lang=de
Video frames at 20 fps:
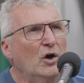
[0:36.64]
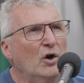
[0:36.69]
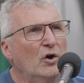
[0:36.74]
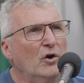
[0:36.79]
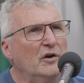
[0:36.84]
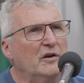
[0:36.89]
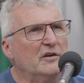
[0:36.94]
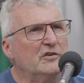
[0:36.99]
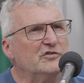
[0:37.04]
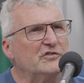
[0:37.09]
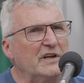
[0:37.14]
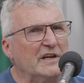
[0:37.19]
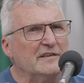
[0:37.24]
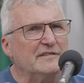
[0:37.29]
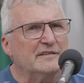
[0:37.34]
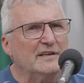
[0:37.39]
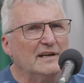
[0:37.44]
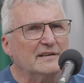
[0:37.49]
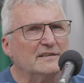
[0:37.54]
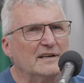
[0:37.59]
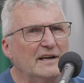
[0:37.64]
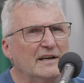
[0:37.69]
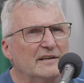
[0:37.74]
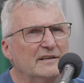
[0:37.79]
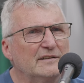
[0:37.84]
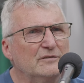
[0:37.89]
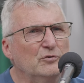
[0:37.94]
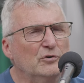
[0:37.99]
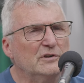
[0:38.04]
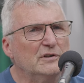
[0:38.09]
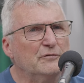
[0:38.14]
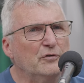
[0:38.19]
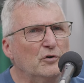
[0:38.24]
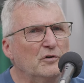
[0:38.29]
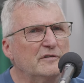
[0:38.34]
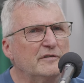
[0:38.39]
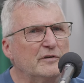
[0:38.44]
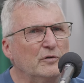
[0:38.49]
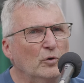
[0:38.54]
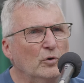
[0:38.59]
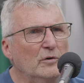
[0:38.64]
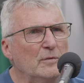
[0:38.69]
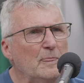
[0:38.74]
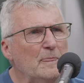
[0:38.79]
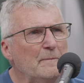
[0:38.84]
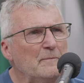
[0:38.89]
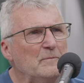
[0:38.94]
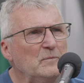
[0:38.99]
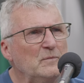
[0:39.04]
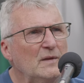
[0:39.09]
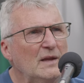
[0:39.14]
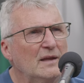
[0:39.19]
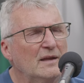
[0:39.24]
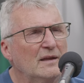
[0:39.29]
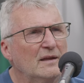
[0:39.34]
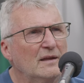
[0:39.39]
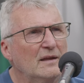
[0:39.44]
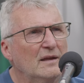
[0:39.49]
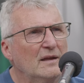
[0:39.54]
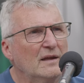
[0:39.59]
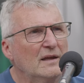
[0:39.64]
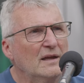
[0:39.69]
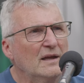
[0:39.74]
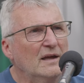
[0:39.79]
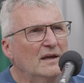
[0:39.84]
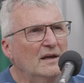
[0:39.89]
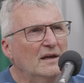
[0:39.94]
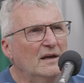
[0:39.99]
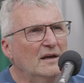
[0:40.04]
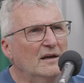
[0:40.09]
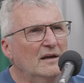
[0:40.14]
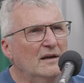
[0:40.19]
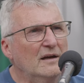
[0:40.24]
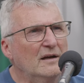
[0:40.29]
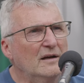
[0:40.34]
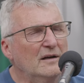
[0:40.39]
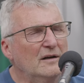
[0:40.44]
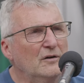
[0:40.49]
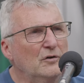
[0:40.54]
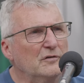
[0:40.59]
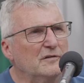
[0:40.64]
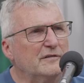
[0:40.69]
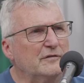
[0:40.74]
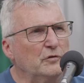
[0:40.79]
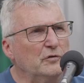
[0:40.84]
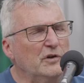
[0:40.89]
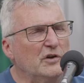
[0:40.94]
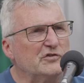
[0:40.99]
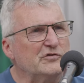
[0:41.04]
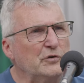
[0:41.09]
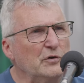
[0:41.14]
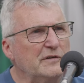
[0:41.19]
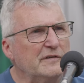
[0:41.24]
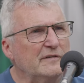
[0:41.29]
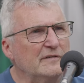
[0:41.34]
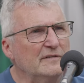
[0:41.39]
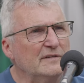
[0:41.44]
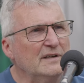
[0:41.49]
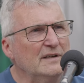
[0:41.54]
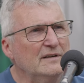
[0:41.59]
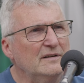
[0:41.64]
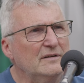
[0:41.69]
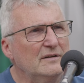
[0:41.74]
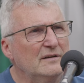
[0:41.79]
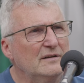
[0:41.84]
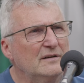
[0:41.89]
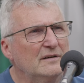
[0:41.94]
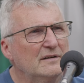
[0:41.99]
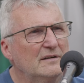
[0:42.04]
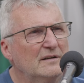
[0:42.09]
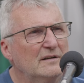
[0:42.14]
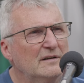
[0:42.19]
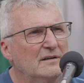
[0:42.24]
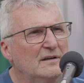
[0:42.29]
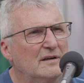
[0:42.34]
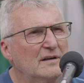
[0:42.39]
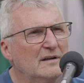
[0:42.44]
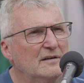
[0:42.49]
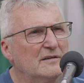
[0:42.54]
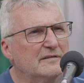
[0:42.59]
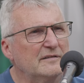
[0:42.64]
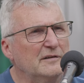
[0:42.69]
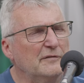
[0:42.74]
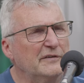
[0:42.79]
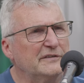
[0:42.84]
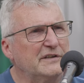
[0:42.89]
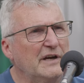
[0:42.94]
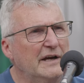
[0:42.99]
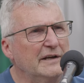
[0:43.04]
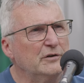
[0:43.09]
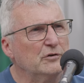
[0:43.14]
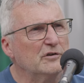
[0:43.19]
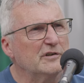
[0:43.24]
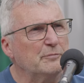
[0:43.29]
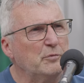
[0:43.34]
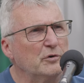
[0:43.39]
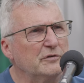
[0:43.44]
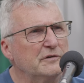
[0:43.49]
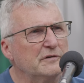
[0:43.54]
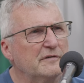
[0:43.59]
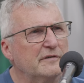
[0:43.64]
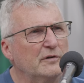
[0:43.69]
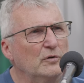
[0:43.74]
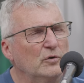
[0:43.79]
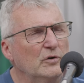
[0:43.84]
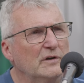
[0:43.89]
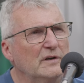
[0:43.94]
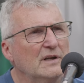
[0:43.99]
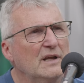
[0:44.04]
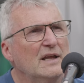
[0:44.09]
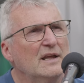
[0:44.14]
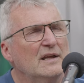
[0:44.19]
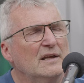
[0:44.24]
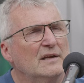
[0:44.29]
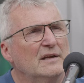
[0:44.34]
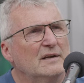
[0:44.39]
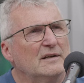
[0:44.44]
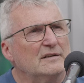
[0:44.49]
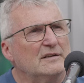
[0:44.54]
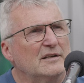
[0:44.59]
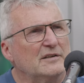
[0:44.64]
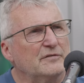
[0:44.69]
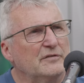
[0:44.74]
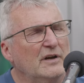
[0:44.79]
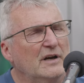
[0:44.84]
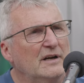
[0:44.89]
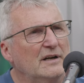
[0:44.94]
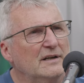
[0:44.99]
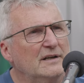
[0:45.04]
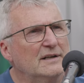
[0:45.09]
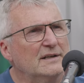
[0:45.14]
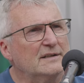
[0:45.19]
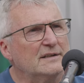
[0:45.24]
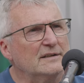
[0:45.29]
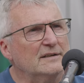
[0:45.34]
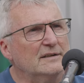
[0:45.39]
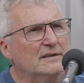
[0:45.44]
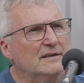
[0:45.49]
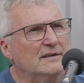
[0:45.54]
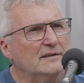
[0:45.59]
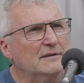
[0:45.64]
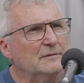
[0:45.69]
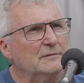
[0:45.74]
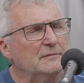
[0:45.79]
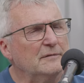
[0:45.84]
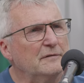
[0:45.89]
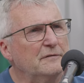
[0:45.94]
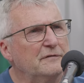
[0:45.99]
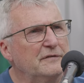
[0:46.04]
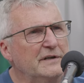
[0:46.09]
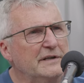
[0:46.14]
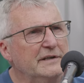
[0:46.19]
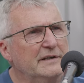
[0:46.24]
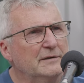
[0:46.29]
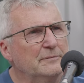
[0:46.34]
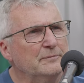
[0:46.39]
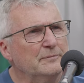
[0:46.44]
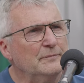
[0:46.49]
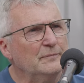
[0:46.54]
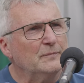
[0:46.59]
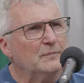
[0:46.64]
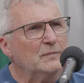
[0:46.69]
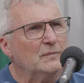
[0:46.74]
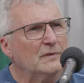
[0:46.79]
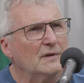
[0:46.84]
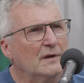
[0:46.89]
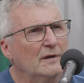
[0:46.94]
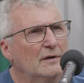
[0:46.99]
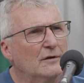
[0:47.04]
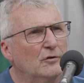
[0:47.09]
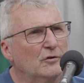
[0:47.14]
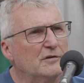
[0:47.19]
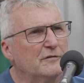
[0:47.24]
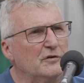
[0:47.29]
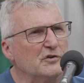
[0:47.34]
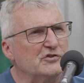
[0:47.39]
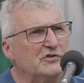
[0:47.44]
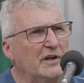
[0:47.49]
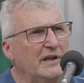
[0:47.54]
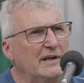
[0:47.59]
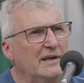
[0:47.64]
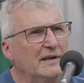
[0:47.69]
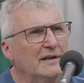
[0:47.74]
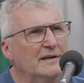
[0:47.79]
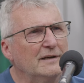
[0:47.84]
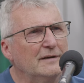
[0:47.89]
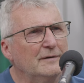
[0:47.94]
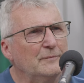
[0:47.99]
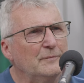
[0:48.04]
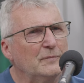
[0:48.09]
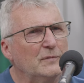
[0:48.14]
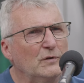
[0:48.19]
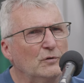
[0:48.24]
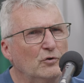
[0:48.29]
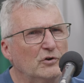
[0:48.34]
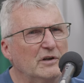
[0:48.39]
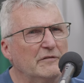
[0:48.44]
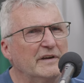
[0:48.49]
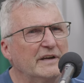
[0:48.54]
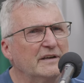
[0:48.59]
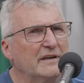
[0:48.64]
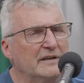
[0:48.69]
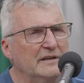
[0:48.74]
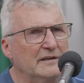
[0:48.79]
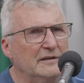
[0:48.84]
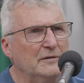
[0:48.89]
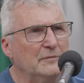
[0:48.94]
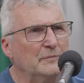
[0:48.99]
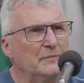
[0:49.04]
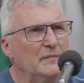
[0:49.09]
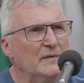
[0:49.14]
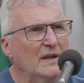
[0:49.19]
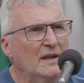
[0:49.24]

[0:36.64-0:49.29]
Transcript: und Stress hat eigentlich nur die Funktion, äh, uns zu unterstützen. Das ist eine Verteidigungsposition, dass wir halt äh, fliehen, uns verstecken oder wegrennen.